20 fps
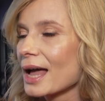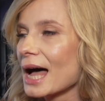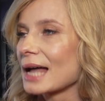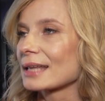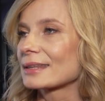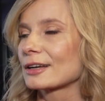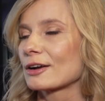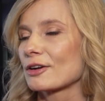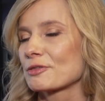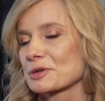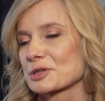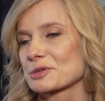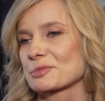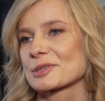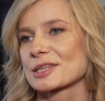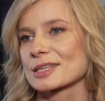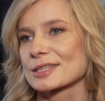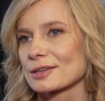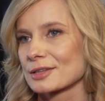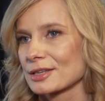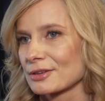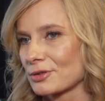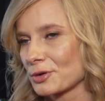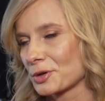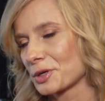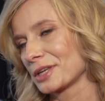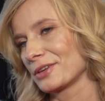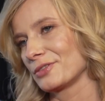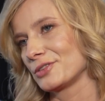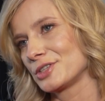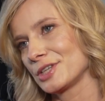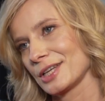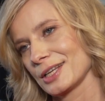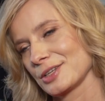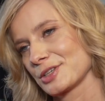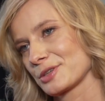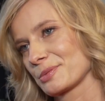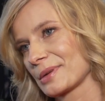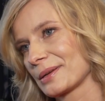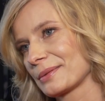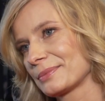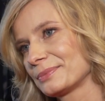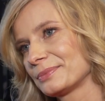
A tego w pierwszym sezonie w ogóle nie widzieliśmy.